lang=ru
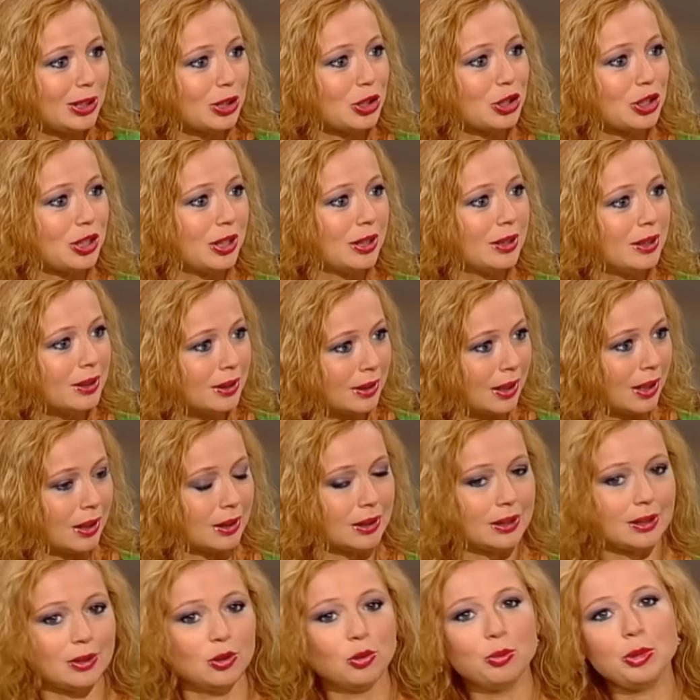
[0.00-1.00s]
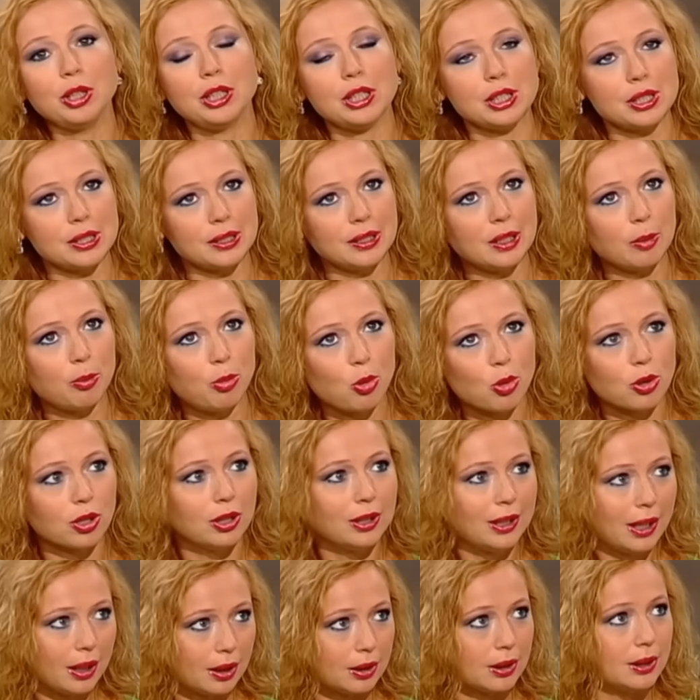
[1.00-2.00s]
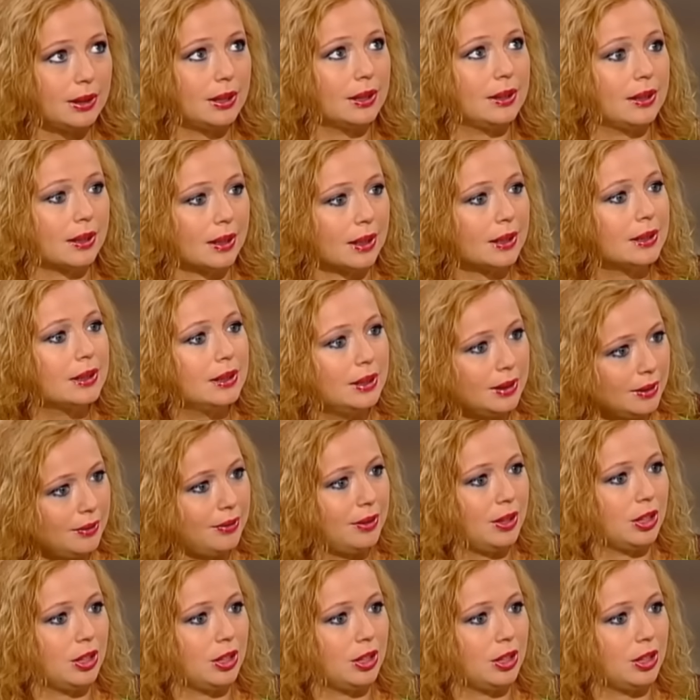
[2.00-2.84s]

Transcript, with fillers: на свет малышки в корне изменило жизнь Захаровой.